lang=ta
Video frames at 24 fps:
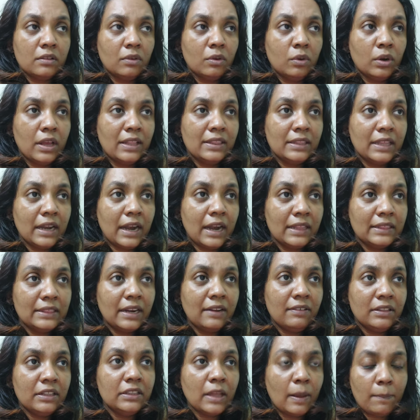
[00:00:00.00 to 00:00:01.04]
ஒரு அந்த
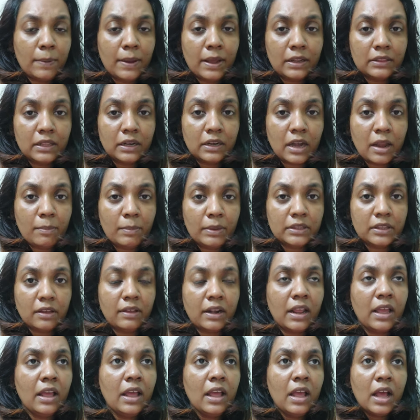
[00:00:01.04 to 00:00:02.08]
இடத்துல வந்து தப்பாக இருந்திருக்கலாமே
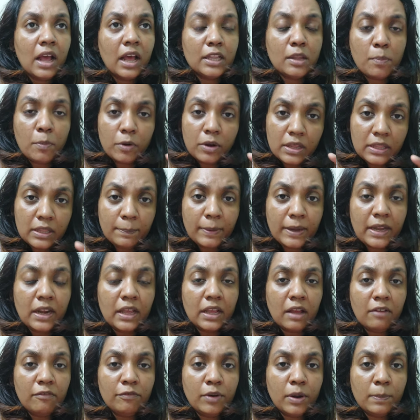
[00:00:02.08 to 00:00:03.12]
தவிர அந்த பொண்ணு அந்த பையனை
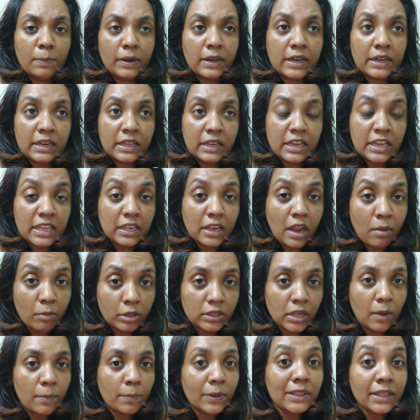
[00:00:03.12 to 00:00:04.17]
கம்ஃபர்ட் பண்ணிட்டு நீ தான்
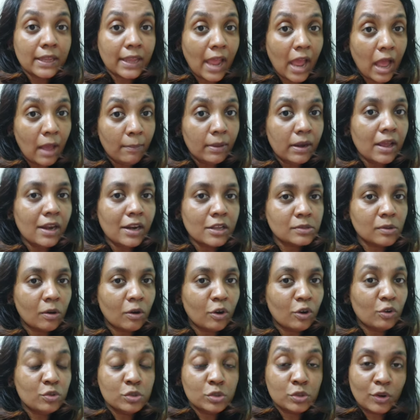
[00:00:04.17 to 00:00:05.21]
முதல்ல போய் இந்த கேமராவில்
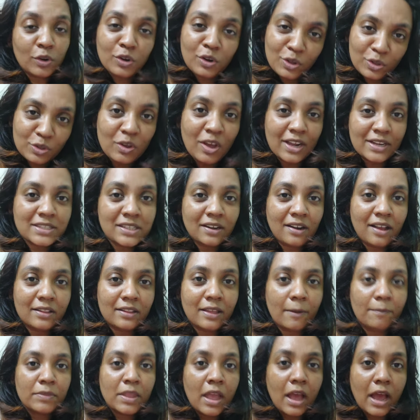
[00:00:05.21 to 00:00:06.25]
சொல்லணும்னு சொன்னதும் அர்ச்சனா
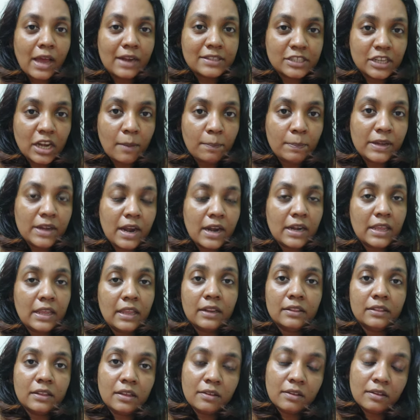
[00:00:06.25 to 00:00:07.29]
தான் அர்ச்சனா பின்னாடி
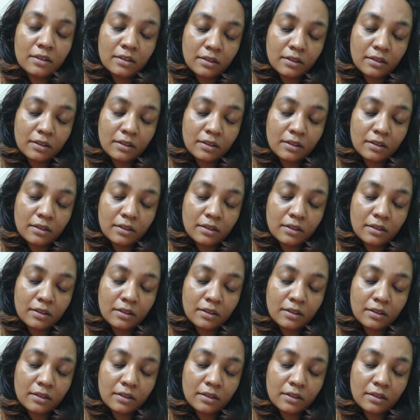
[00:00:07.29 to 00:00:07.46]
இருந்து